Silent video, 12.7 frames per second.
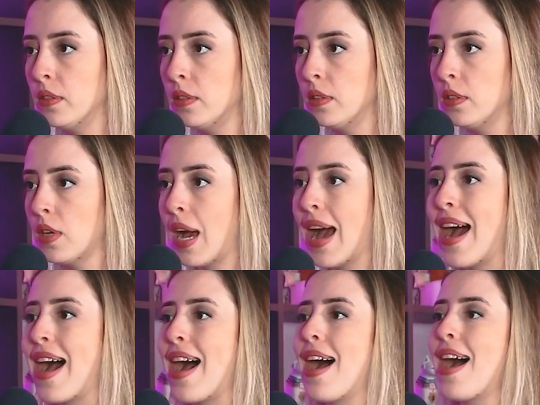Sim,
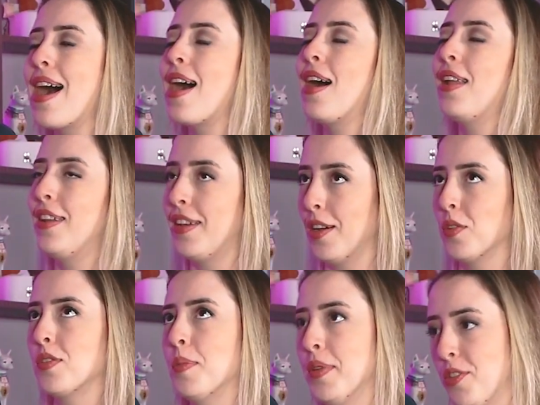ah, sim. Ah,
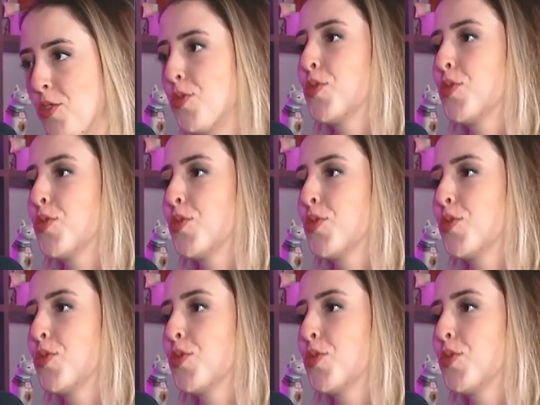legal saber disso.